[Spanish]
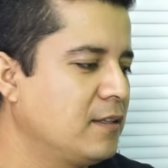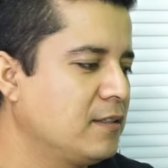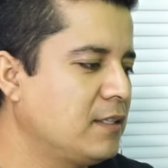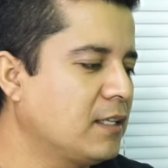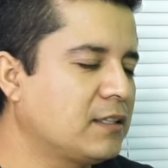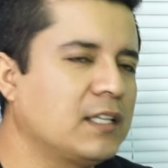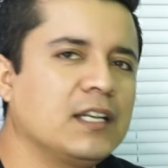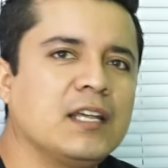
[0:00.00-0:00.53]

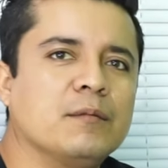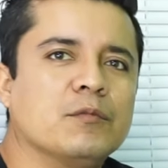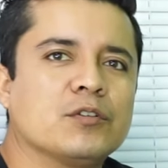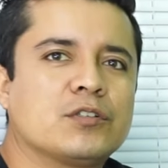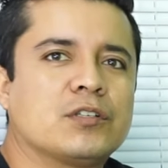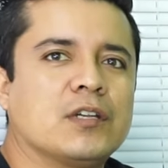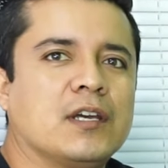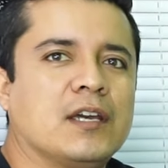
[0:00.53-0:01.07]
ya
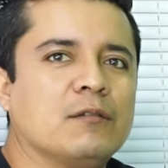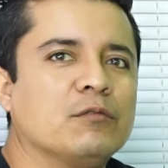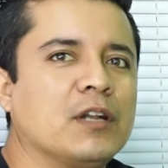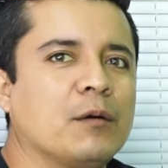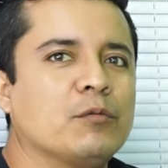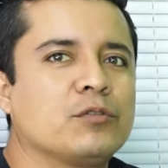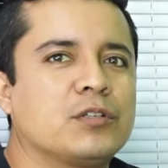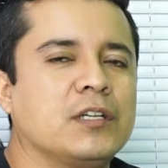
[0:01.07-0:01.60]
tenemos eh,
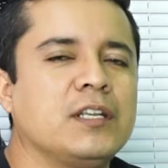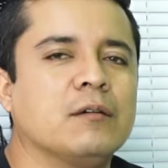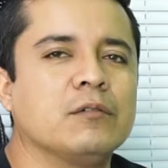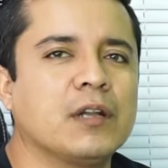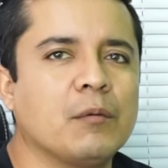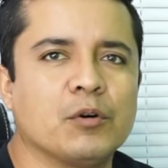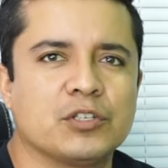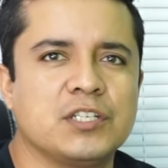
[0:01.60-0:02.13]
una,
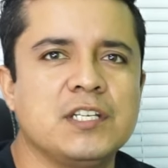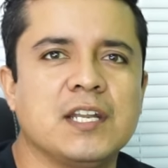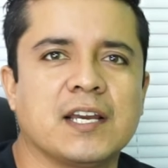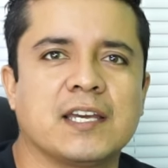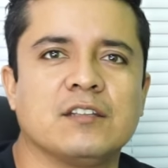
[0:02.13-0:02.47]
bocina,